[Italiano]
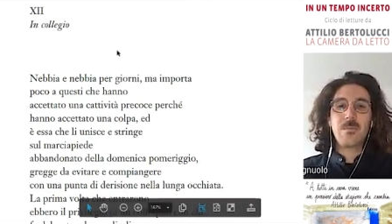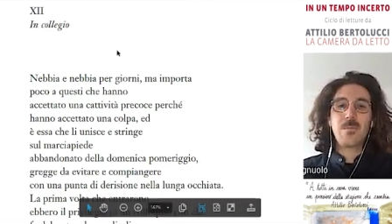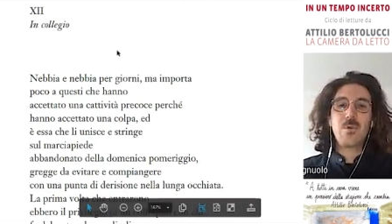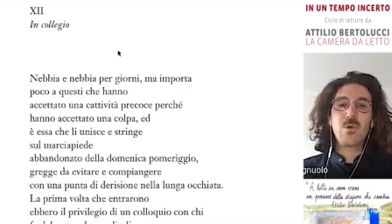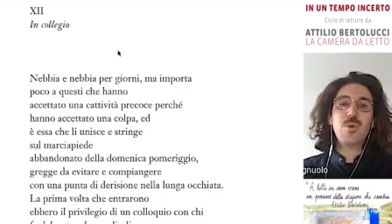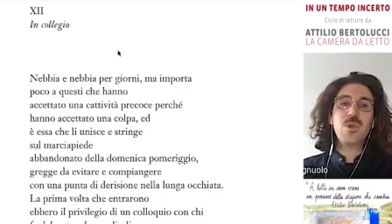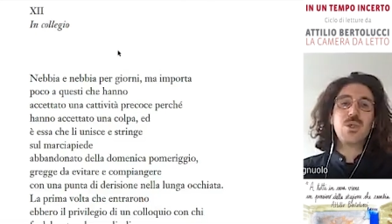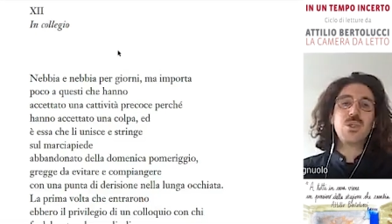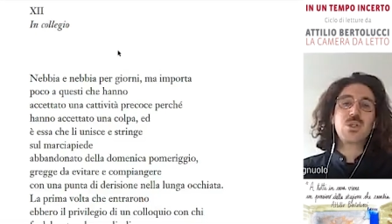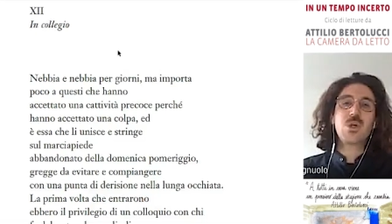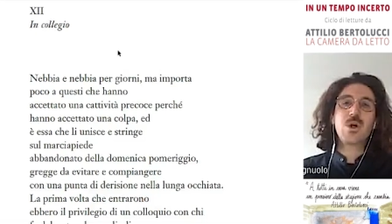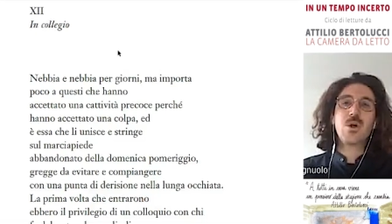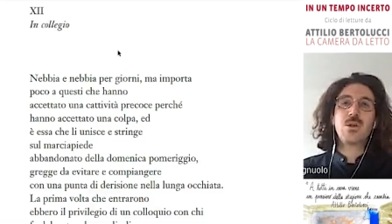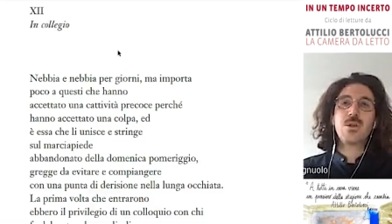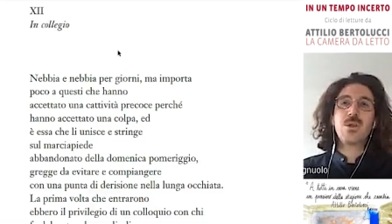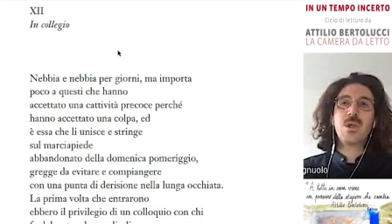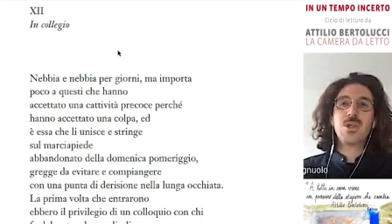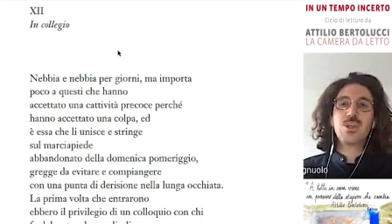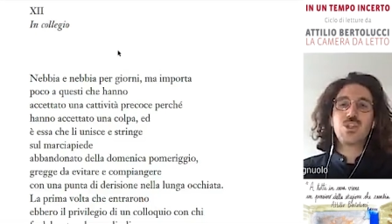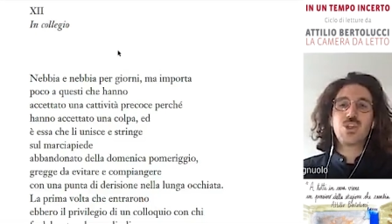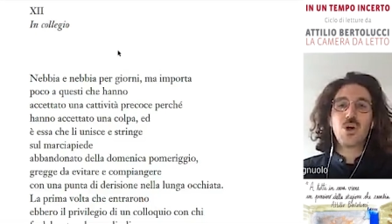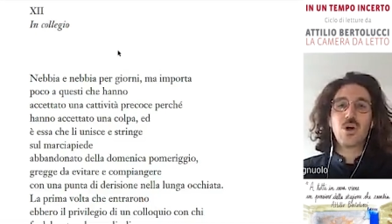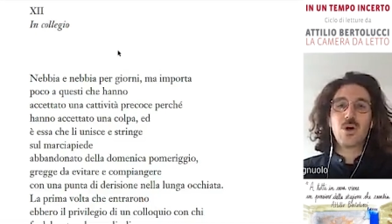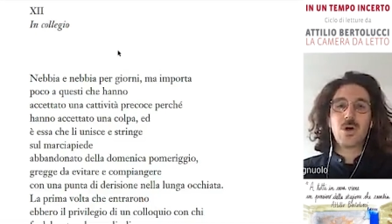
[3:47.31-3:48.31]
più di
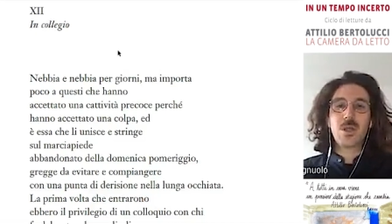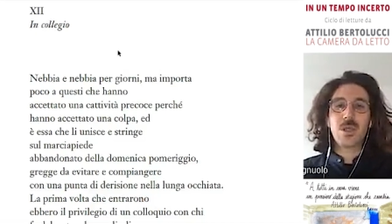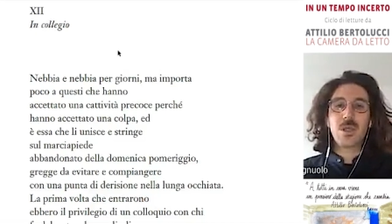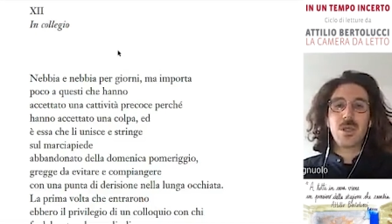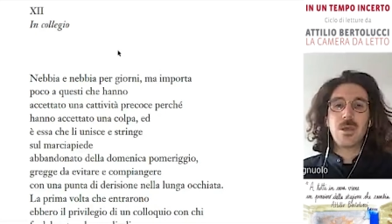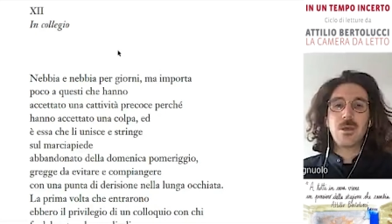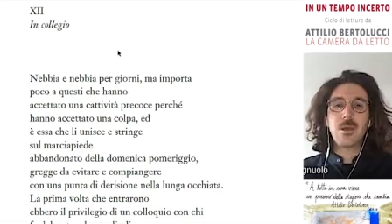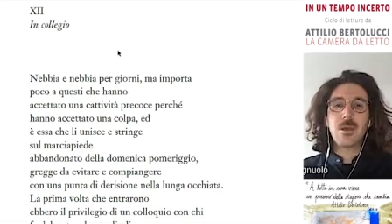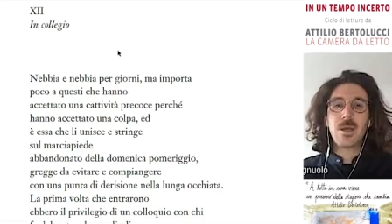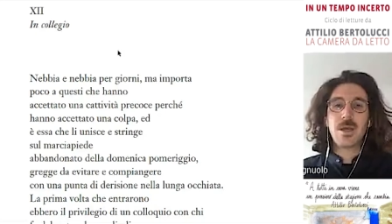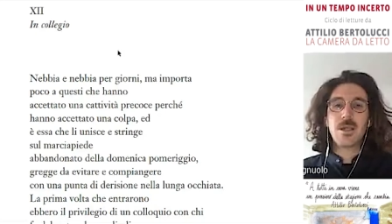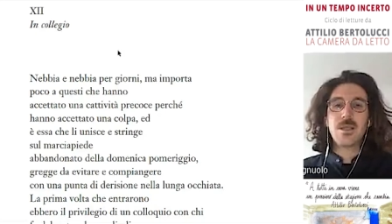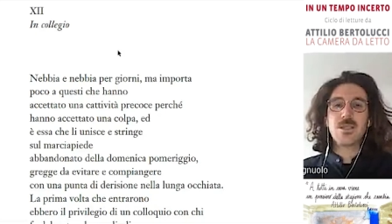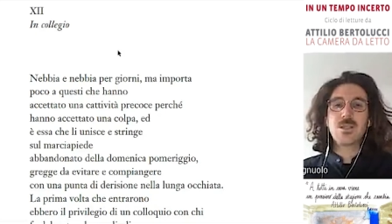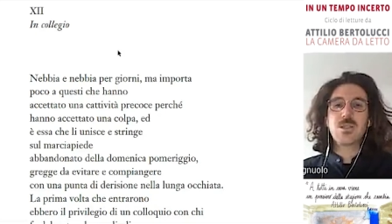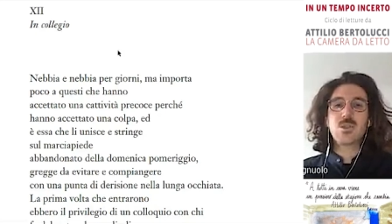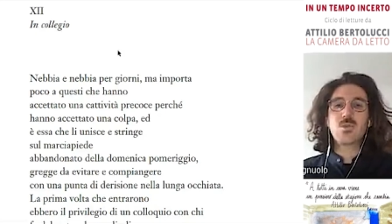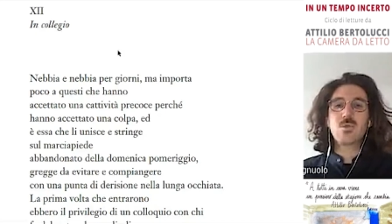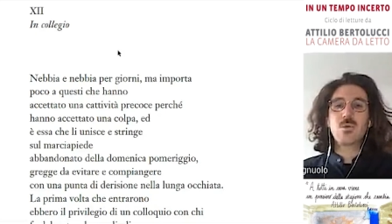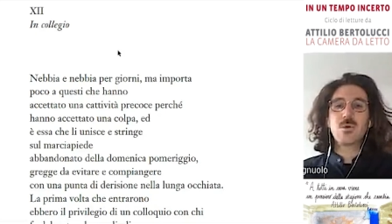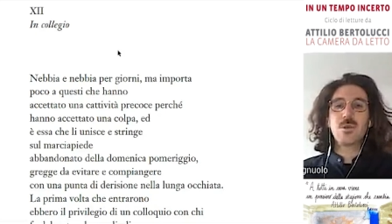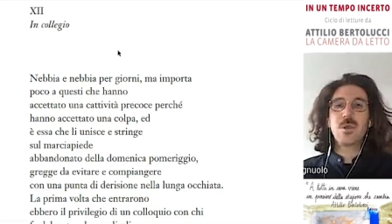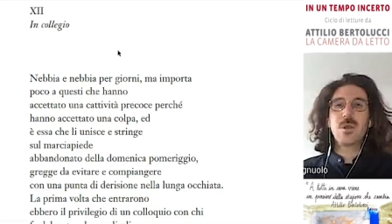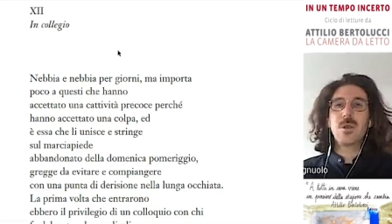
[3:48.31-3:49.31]
sogni e giochi che di
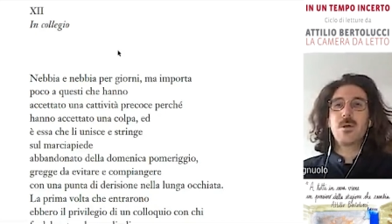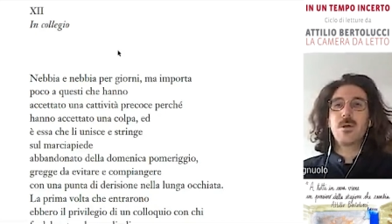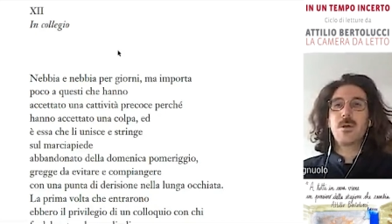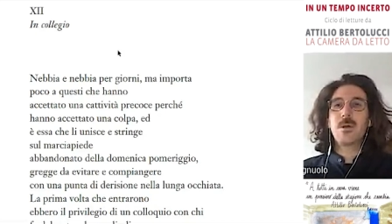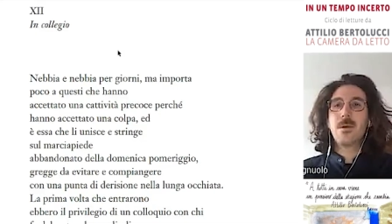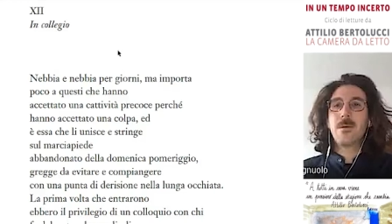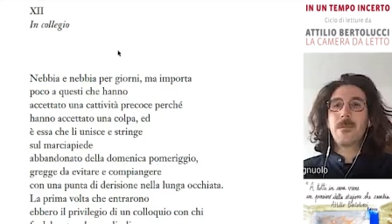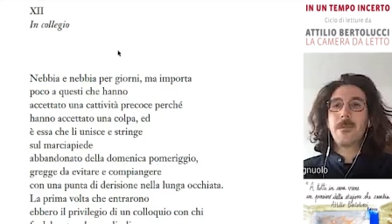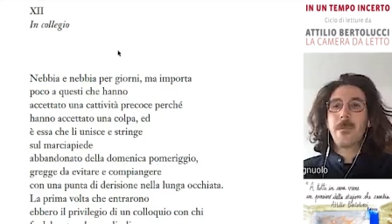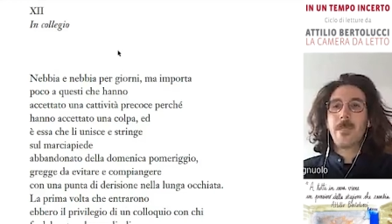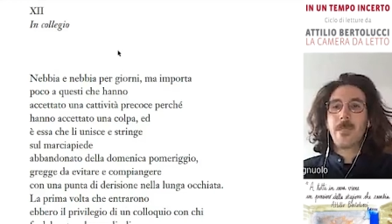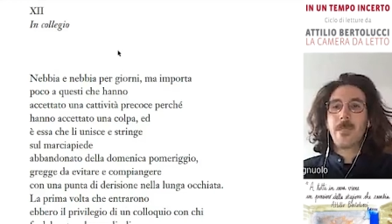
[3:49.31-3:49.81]
studi.